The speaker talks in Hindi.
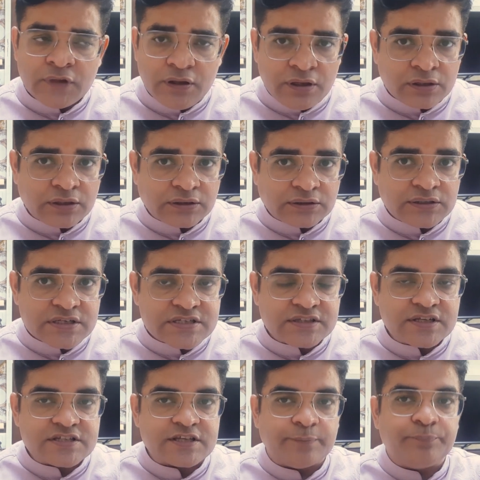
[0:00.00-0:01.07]
31
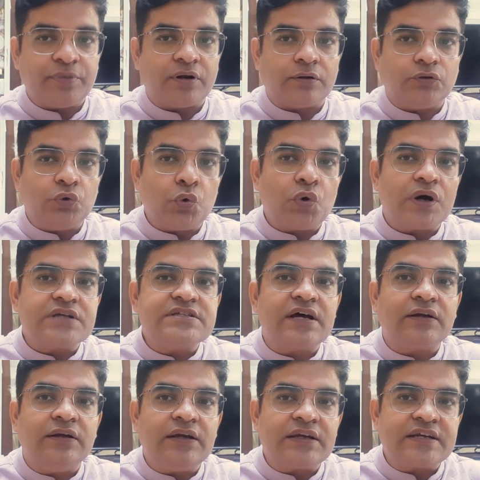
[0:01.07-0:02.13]
दिसंबर
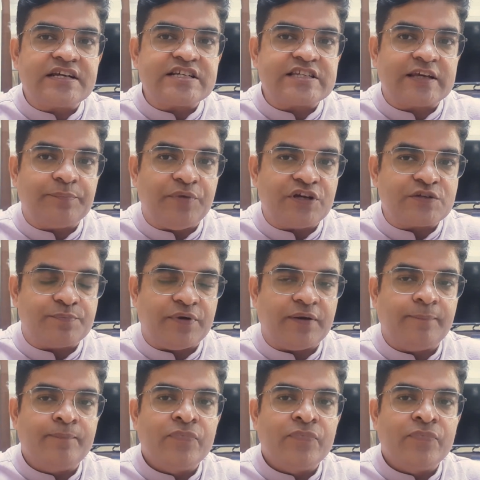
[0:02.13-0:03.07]
2021 के बीच में